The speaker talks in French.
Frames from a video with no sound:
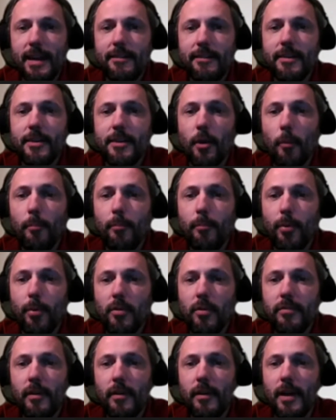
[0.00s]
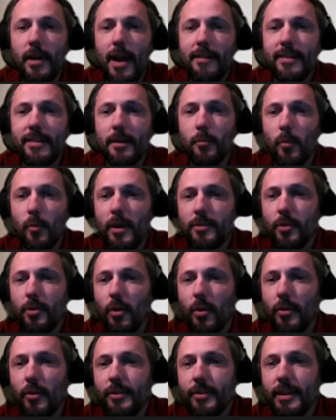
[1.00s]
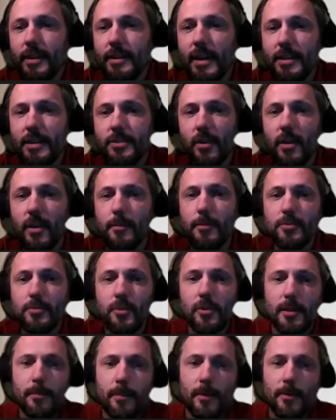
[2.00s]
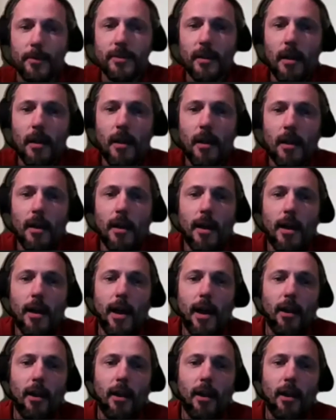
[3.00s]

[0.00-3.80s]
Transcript: chez les travailleurs pauvres avec moins de rentrées d'argent et plus de dépenses.